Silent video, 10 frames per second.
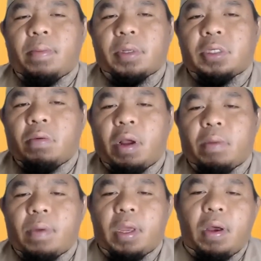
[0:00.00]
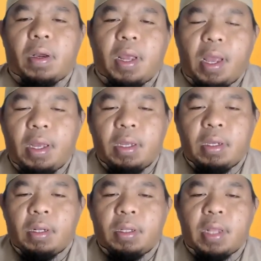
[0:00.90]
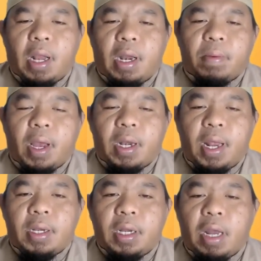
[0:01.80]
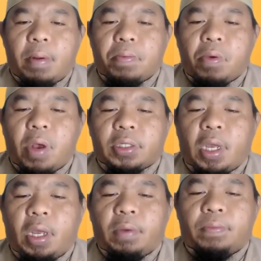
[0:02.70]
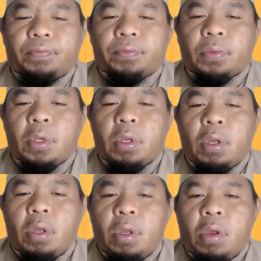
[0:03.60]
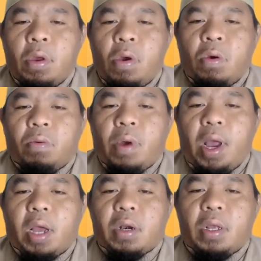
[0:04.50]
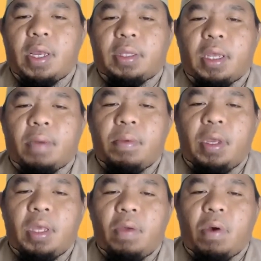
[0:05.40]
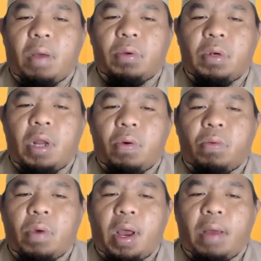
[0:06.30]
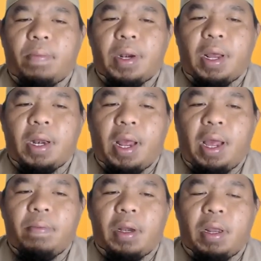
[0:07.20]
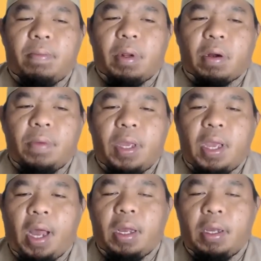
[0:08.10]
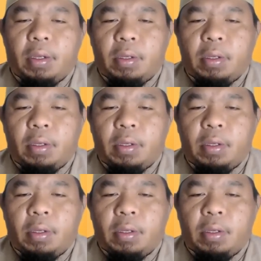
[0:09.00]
bersiwak bagi orang yang dalam keadaan tidak berpuasa. Wa akhrajat Tirmidzi wa Abu Dawud wa Ahmad an Amir ibn Rabi'ah